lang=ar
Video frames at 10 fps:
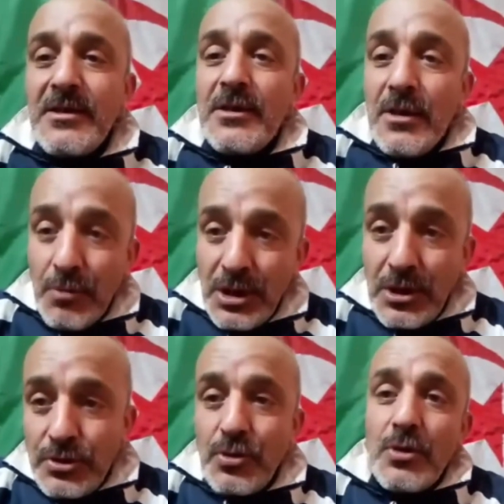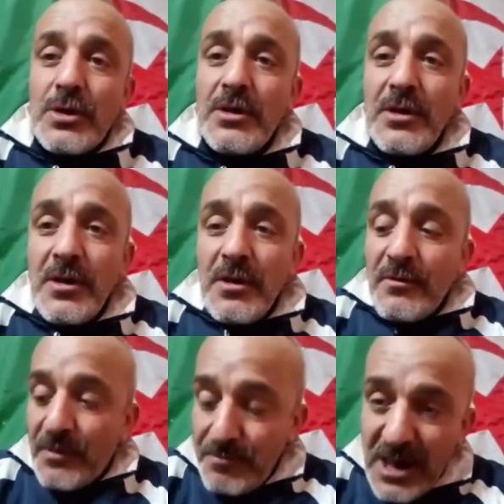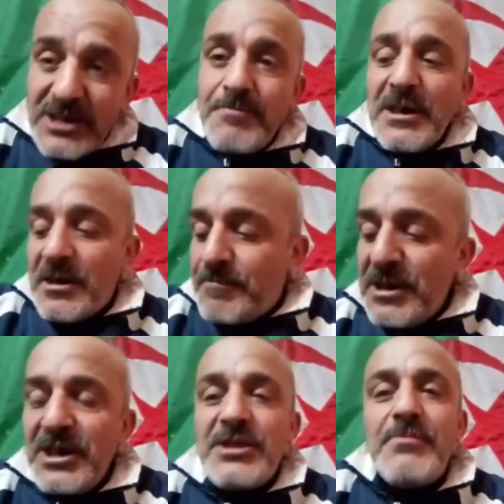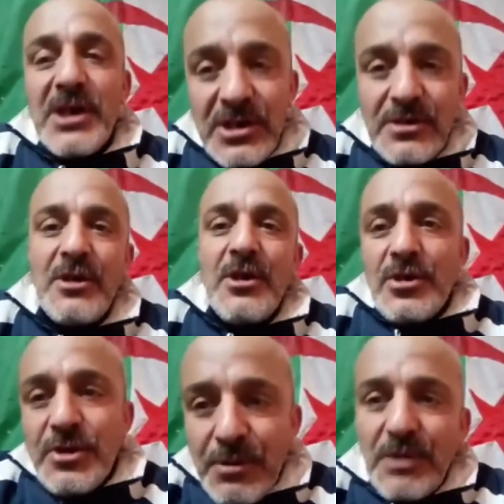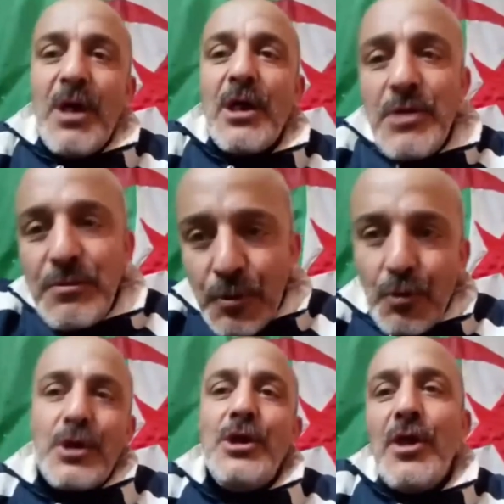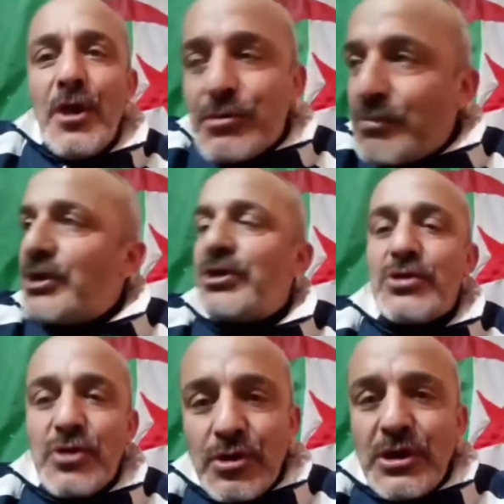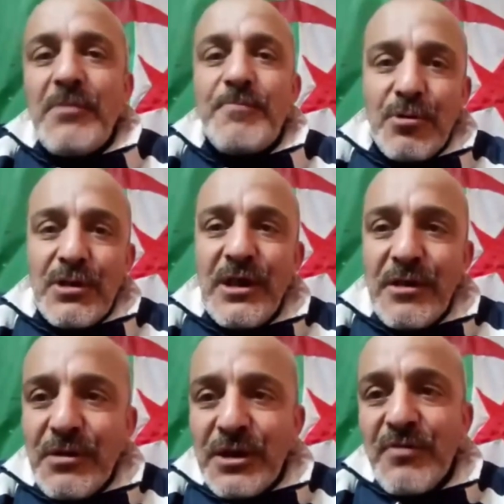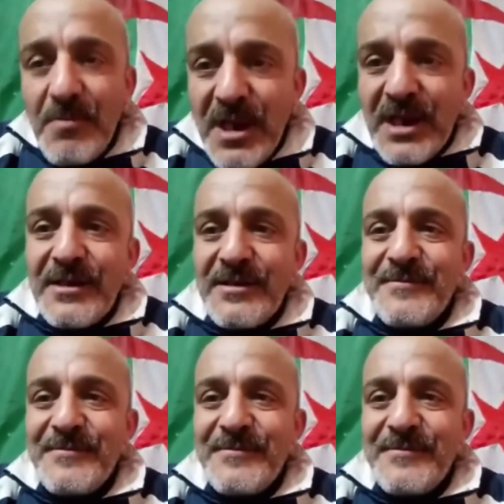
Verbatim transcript: ويدوك فماك تبان لك باللي تبغي تبغي مع لي بروكيلور تبغي ترد على البروكيلور وكلش فماك